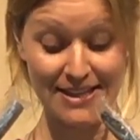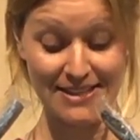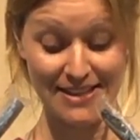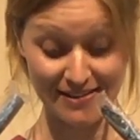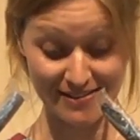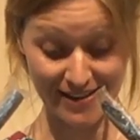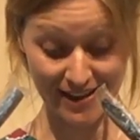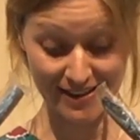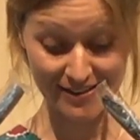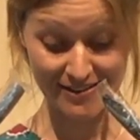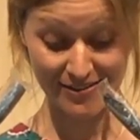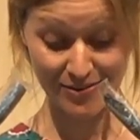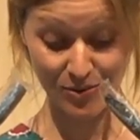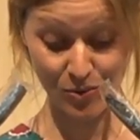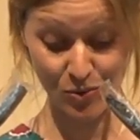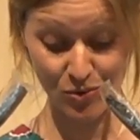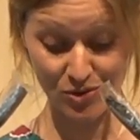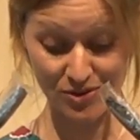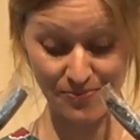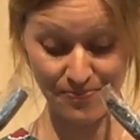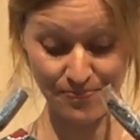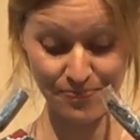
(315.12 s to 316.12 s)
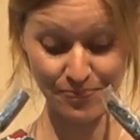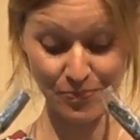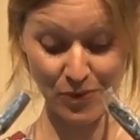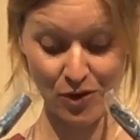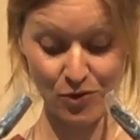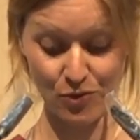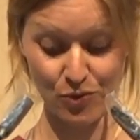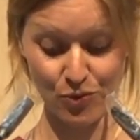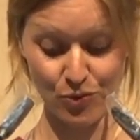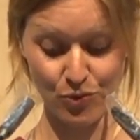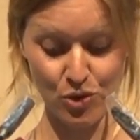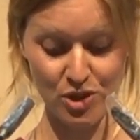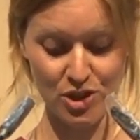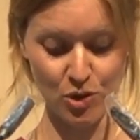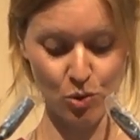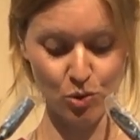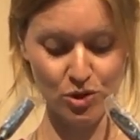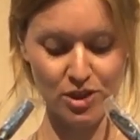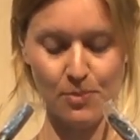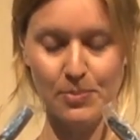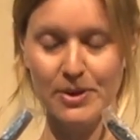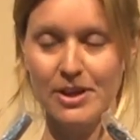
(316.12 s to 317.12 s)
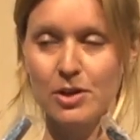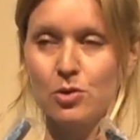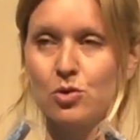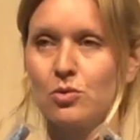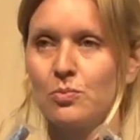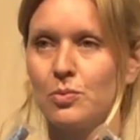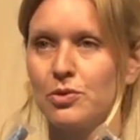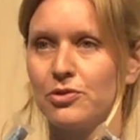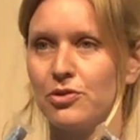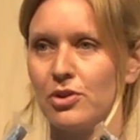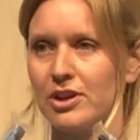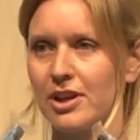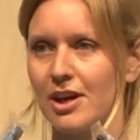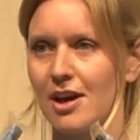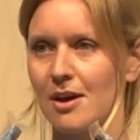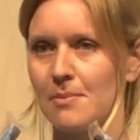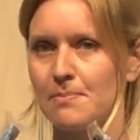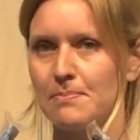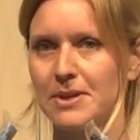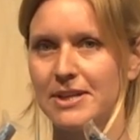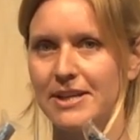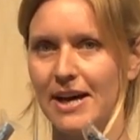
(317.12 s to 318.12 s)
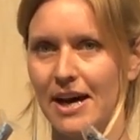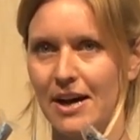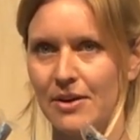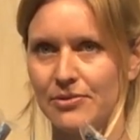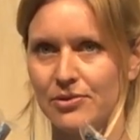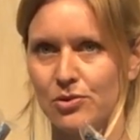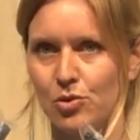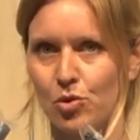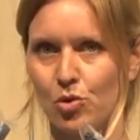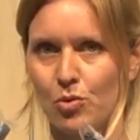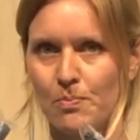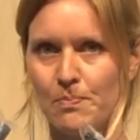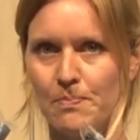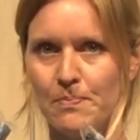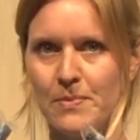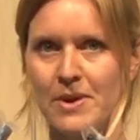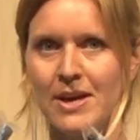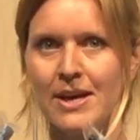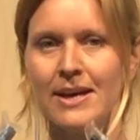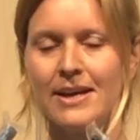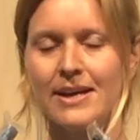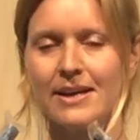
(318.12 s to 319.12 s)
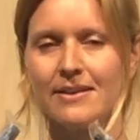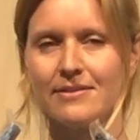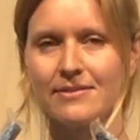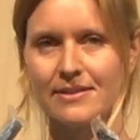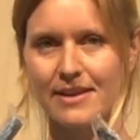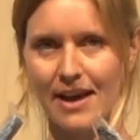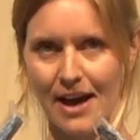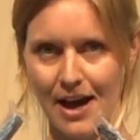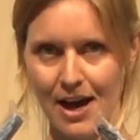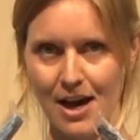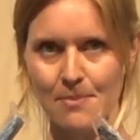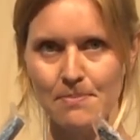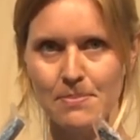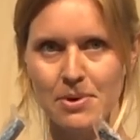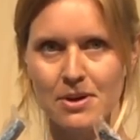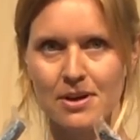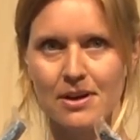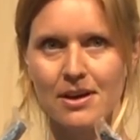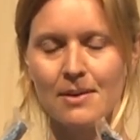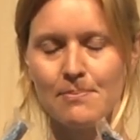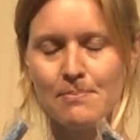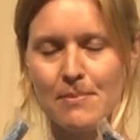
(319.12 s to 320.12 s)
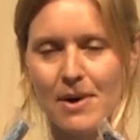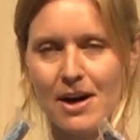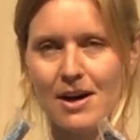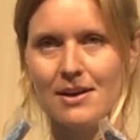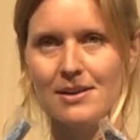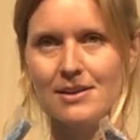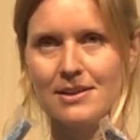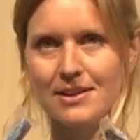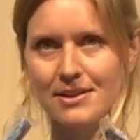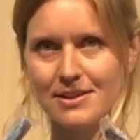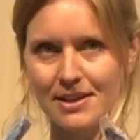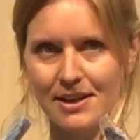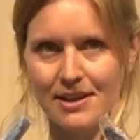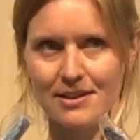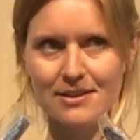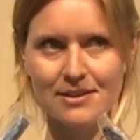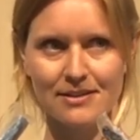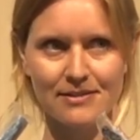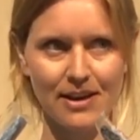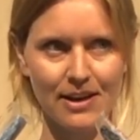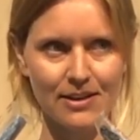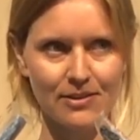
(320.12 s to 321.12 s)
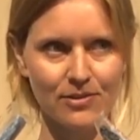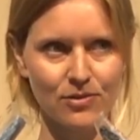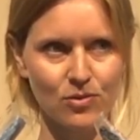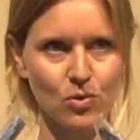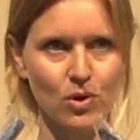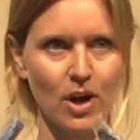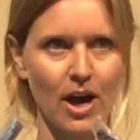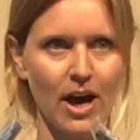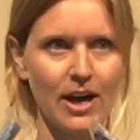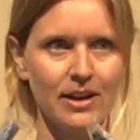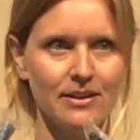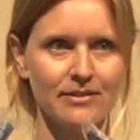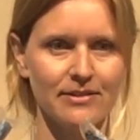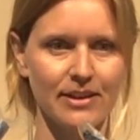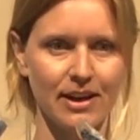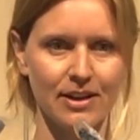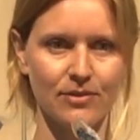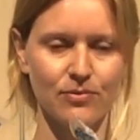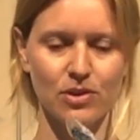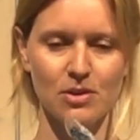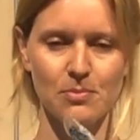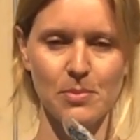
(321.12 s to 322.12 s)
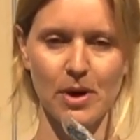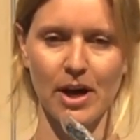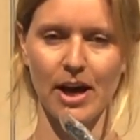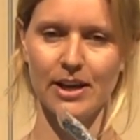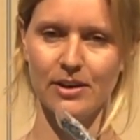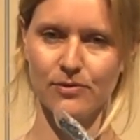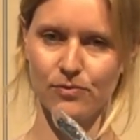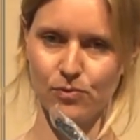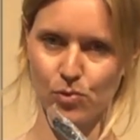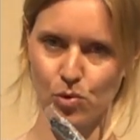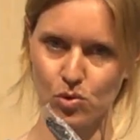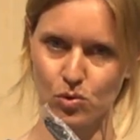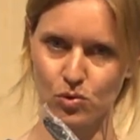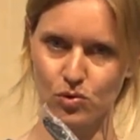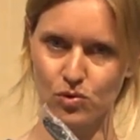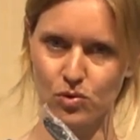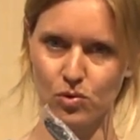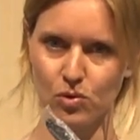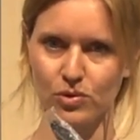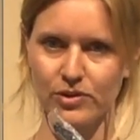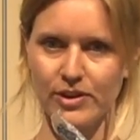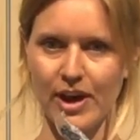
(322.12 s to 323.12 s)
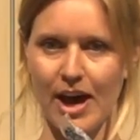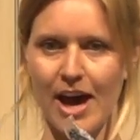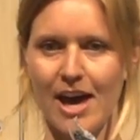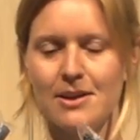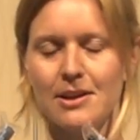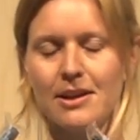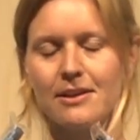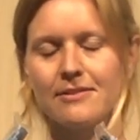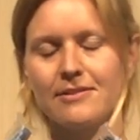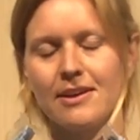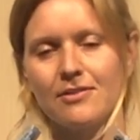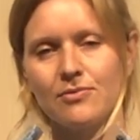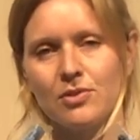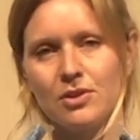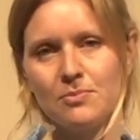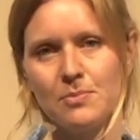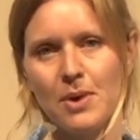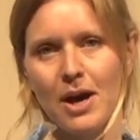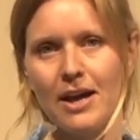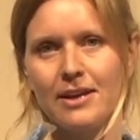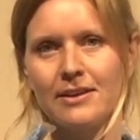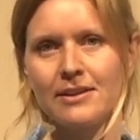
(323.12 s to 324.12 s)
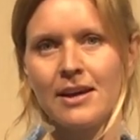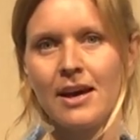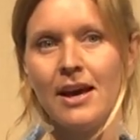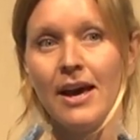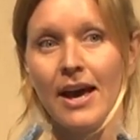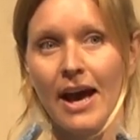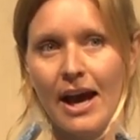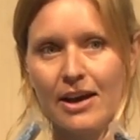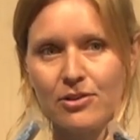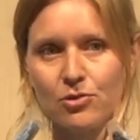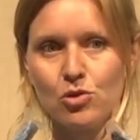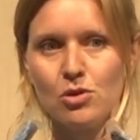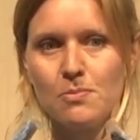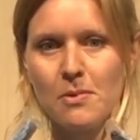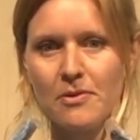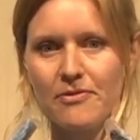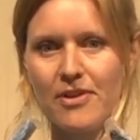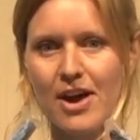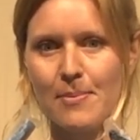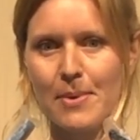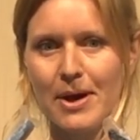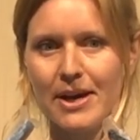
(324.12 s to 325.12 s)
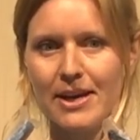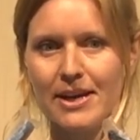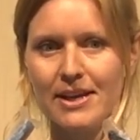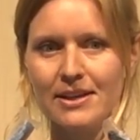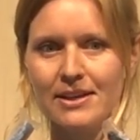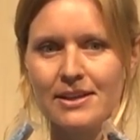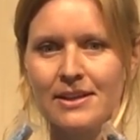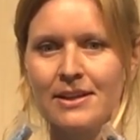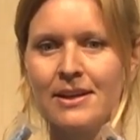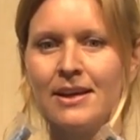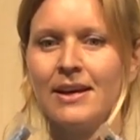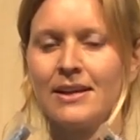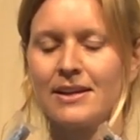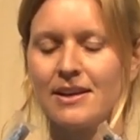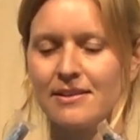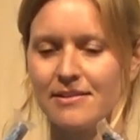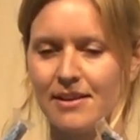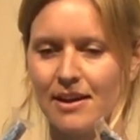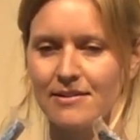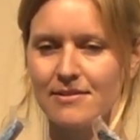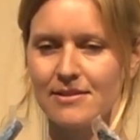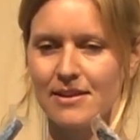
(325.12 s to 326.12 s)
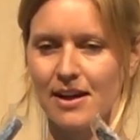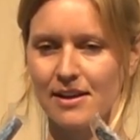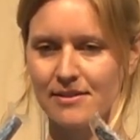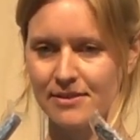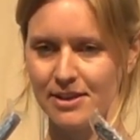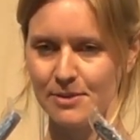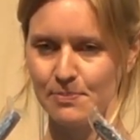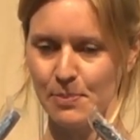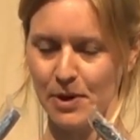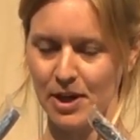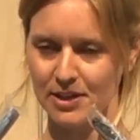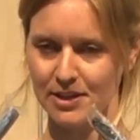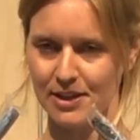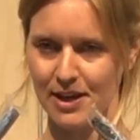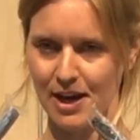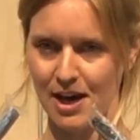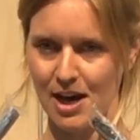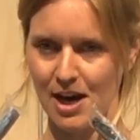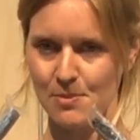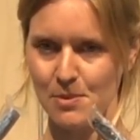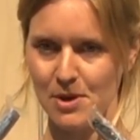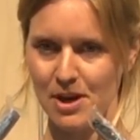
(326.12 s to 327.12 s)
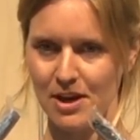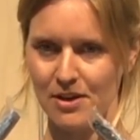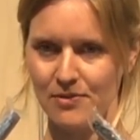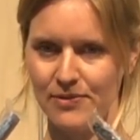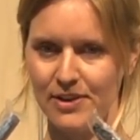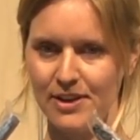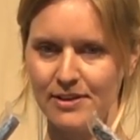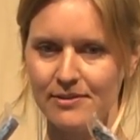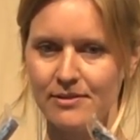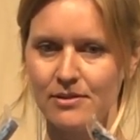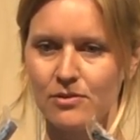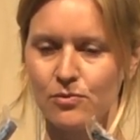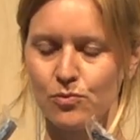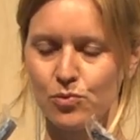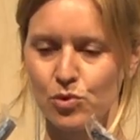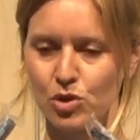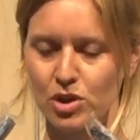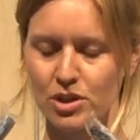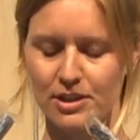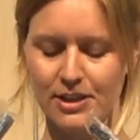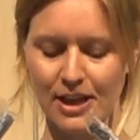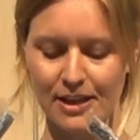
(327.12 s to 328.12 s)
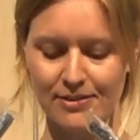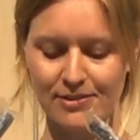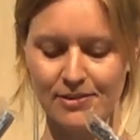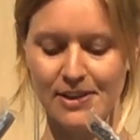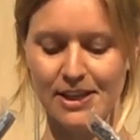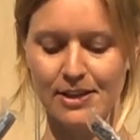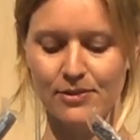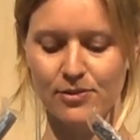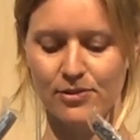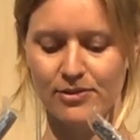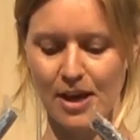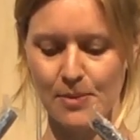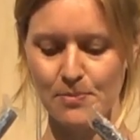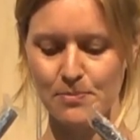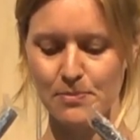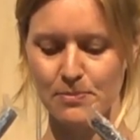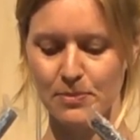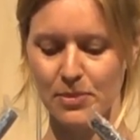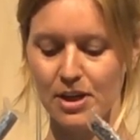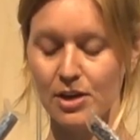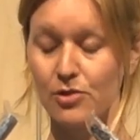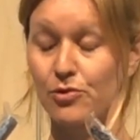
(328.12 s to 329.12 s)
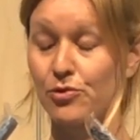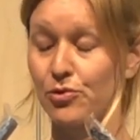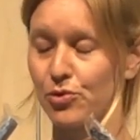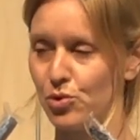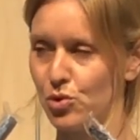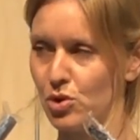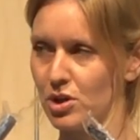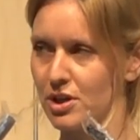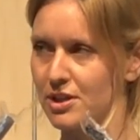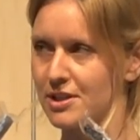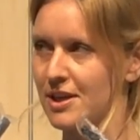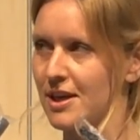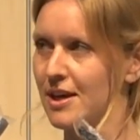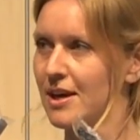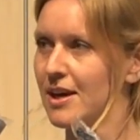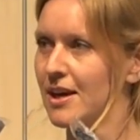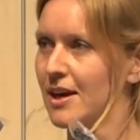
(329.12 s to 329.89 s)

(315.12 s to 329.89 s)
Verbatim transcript: der Satzung für die Unterbringung besonderer Bedarfsgruppen. Es gab mal getrennte Satzungen, einerseits für den Bereich Wohnungslose, einerseits für den Bereich AsylbewerberInnen. Das hat sich als nicht praktikabel erwiesen, wird deswegen zusammengeführt.